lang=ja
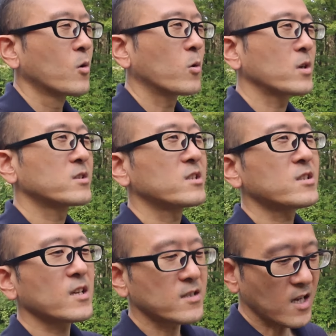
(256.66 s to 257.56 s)
これ実
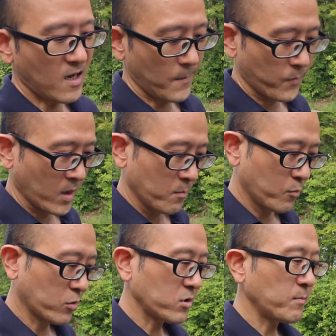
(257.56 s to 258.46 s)
際さ
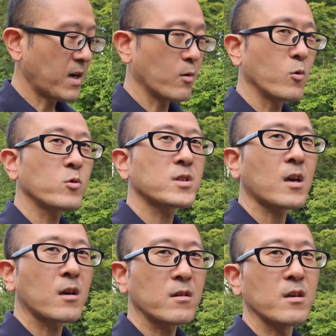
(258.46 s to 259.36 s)
僕今大
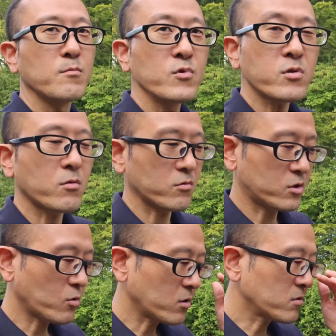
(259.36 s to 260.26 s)
阪で無職1
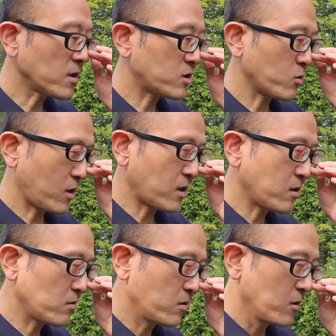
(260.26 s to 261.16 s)
人暮らしをやっ
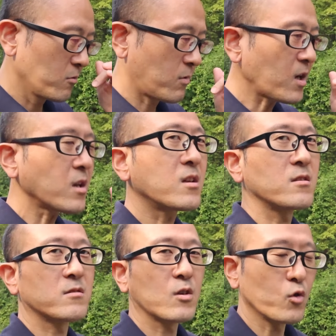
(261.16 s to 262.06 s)
てるわけなん
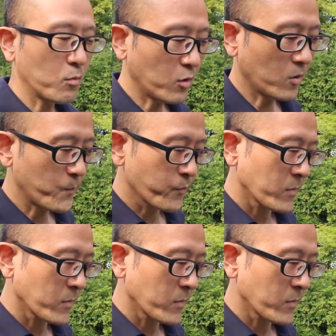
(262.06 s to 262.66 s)
ですけども